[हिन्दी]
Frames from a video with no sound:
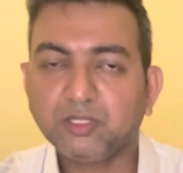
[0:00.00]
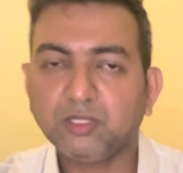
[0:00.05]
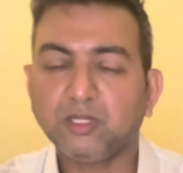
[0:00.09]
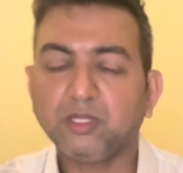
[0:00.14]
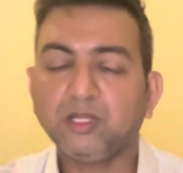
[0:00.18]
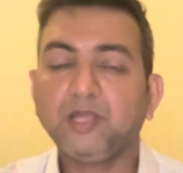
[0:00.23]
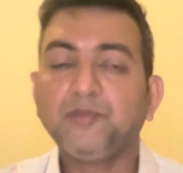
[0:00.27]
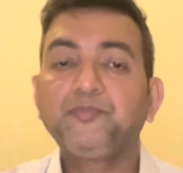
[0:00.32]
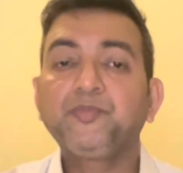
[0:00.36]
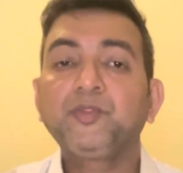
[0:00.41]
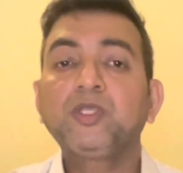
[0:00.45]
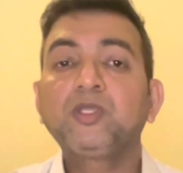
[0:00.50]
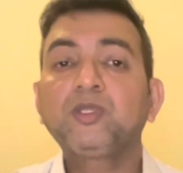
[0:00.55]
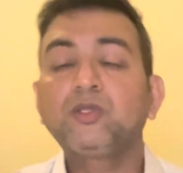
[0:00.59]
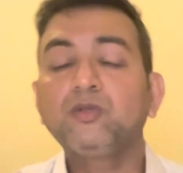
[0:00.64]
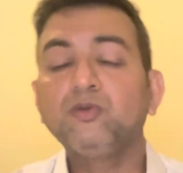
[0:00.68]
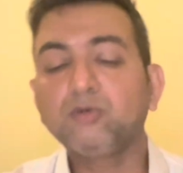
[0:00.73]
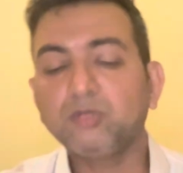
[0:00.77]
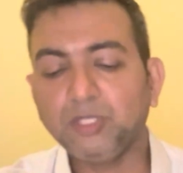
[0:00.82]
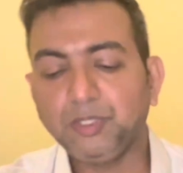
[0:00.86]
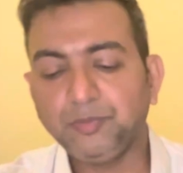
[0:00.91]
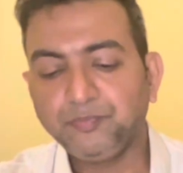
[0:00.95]
करना
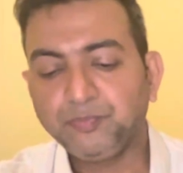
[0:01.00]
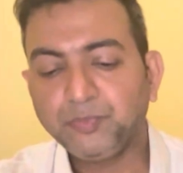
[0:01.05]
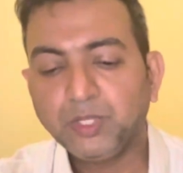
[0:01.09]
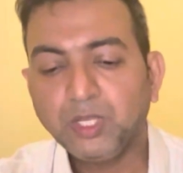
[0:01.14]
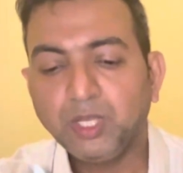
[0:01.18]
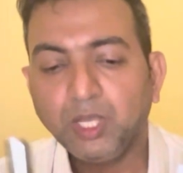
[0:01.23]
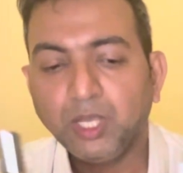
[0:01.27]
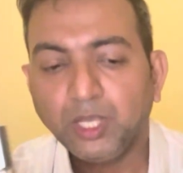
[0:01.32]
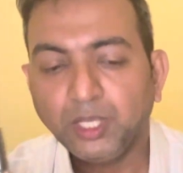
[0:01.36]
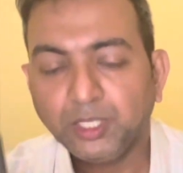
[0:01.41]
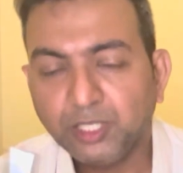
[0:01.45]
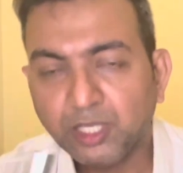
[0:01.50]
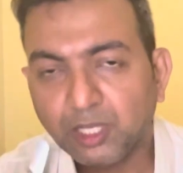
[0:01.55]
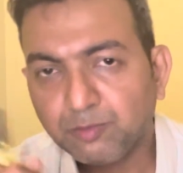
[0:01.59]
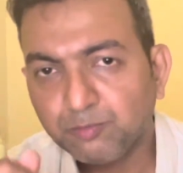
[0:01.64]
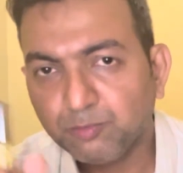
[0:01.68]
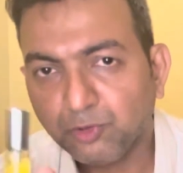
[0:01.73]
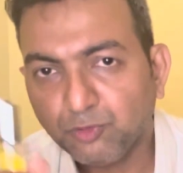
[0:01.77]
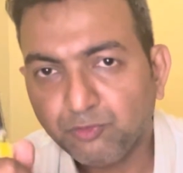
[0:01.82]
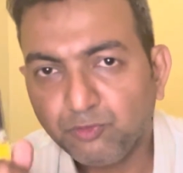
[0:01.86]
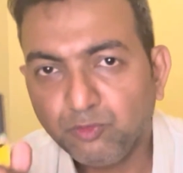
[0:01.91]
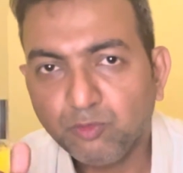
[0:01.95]
क्योंकि एक
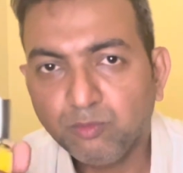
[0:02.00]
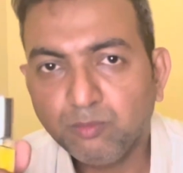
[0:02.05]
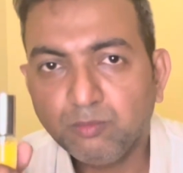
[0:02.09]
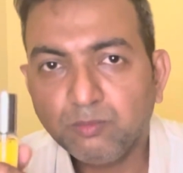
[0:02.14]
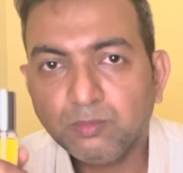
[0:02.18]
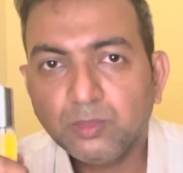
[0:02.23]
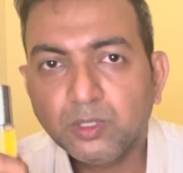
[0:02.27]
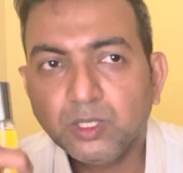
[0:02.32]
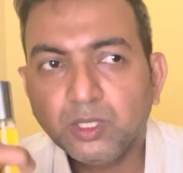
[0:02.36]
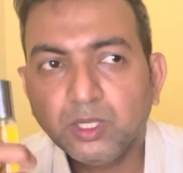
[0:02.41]
परफ्यूम